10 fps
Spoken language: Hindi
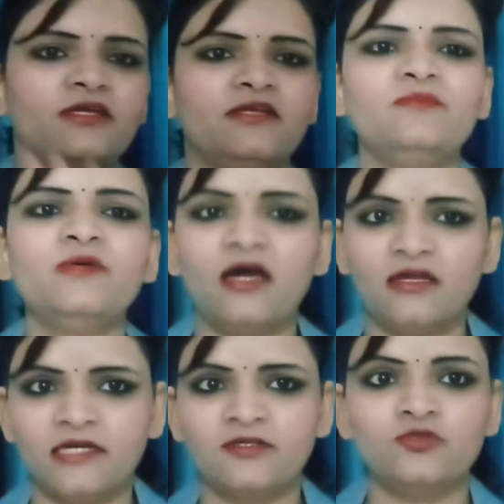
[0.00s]
और डेली मैं
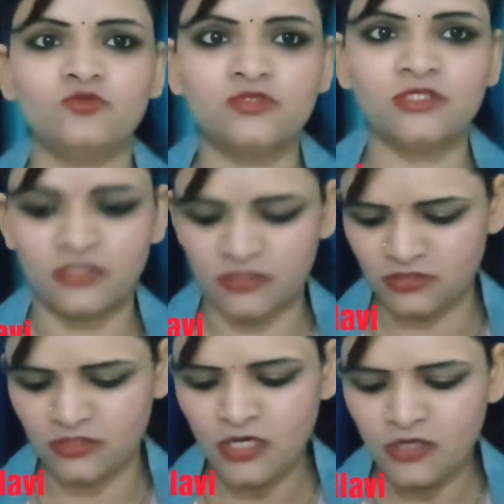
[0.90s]
हाइलाइटर यूज़ नहीं
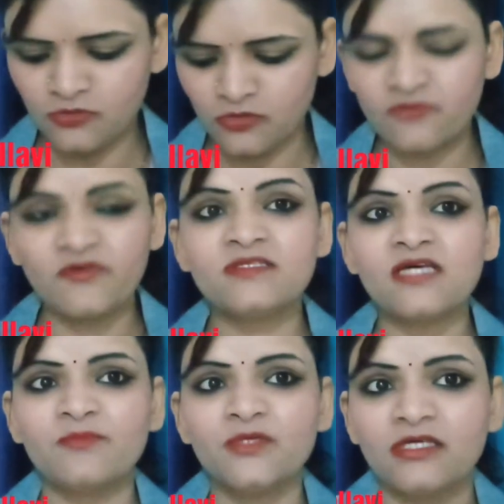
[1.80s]
करती तो फ्रेंड्स
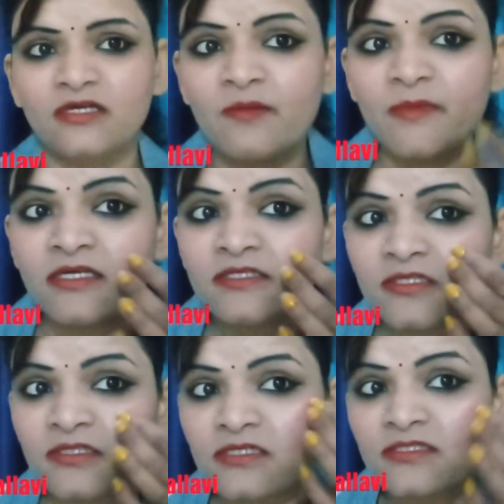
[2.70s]
आपने देखा मैंने इस
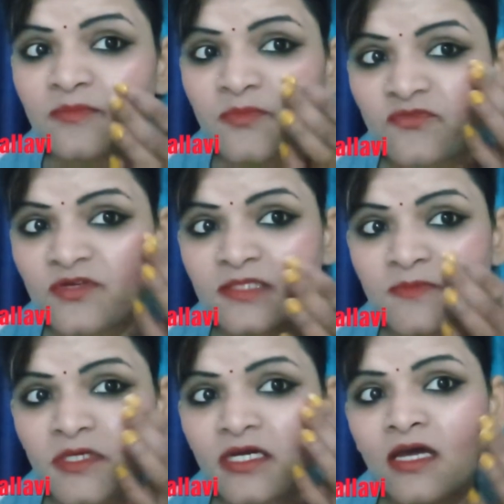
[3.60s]
तरीके से अपने फेस
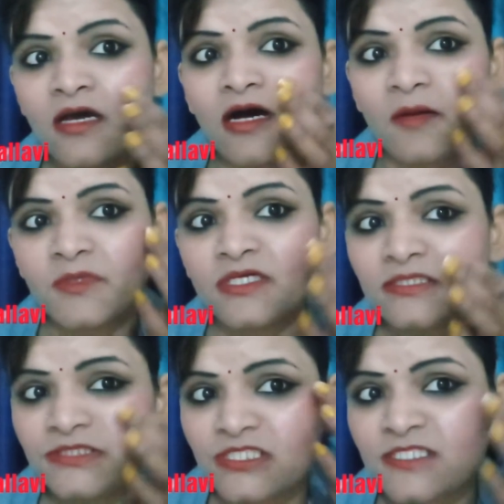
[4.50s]
पे अपने
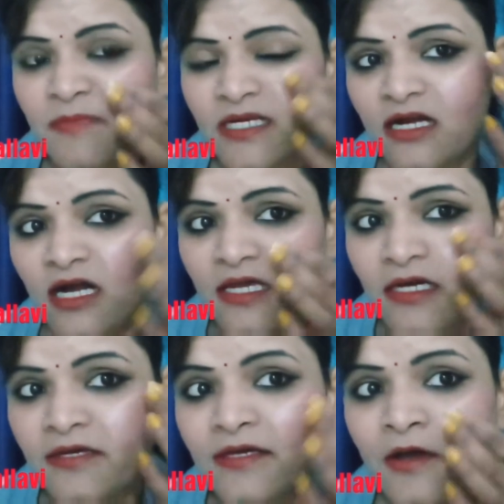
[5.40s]
चीक्स पे लगाया
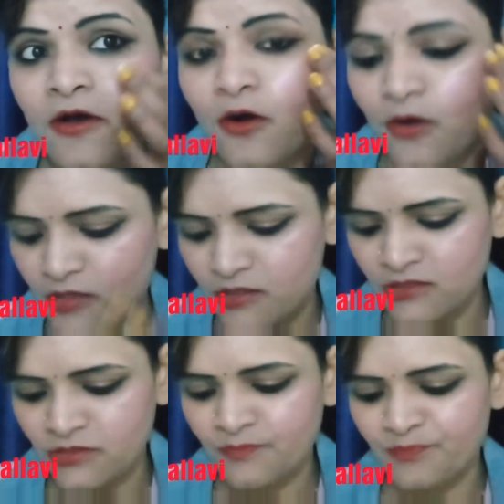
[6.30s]
है और
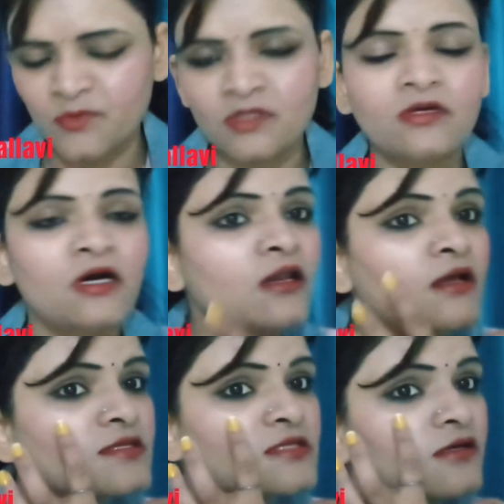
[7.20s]

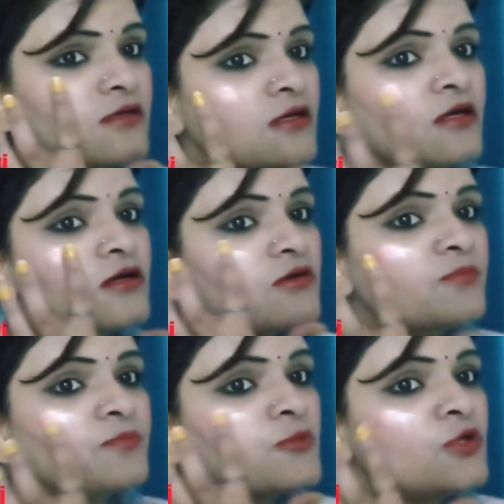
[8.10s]
हल्का सा
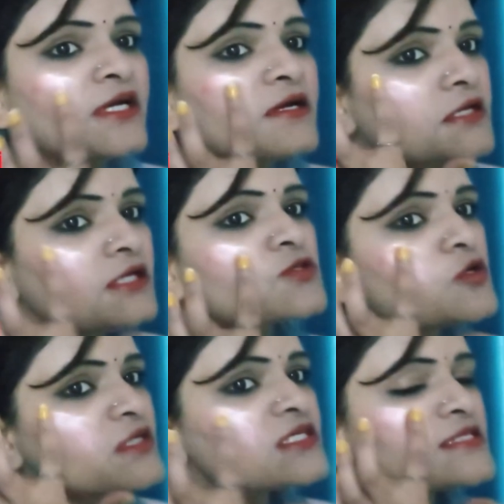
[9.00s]
ले करके
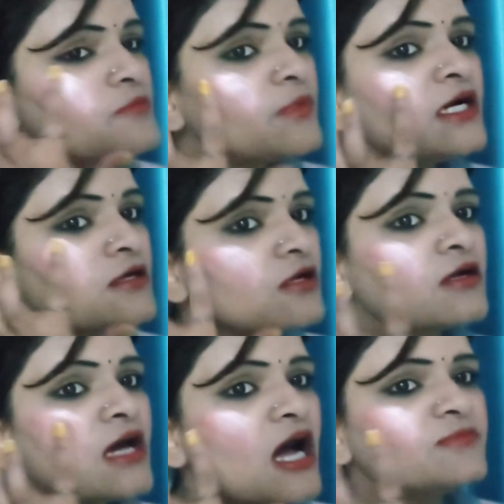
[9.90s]
इसको बस ऐसे ब्लेंड
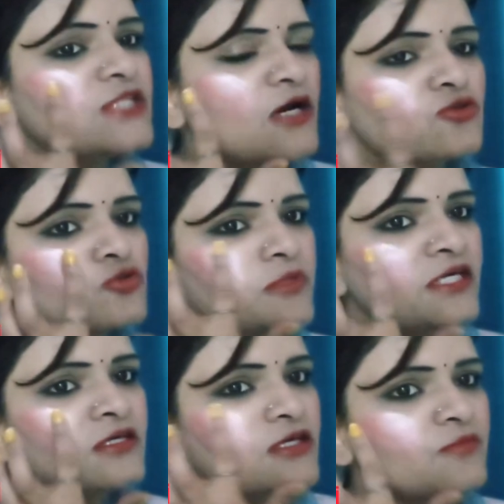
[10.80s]
करना है आप चाहो तो
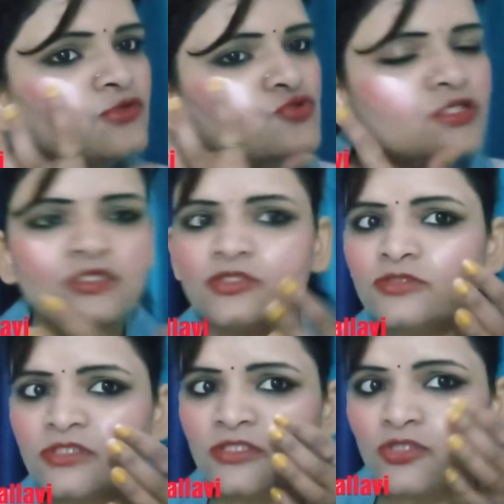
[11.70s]
ब्लेंडर का भी यूज़
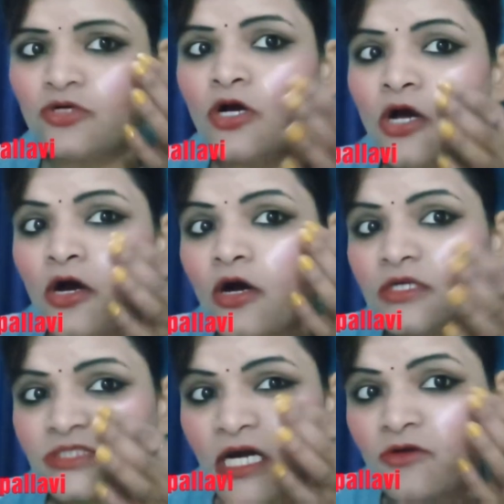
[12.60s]
कर सकते हो
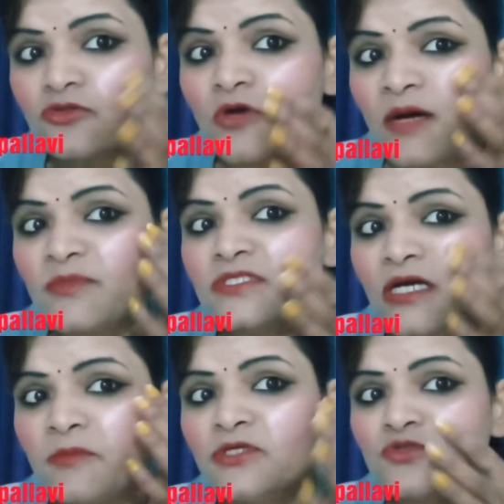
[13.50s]
और चाहो तो आप
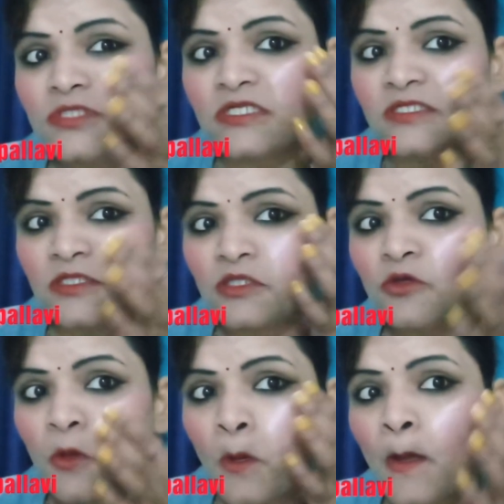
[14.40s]
इसका भी यूज़ कर सकते
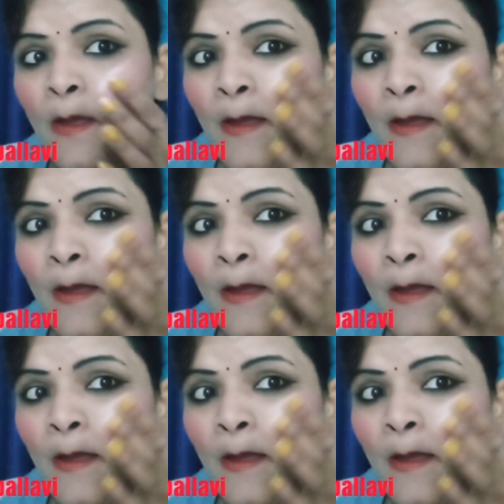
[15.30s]
हो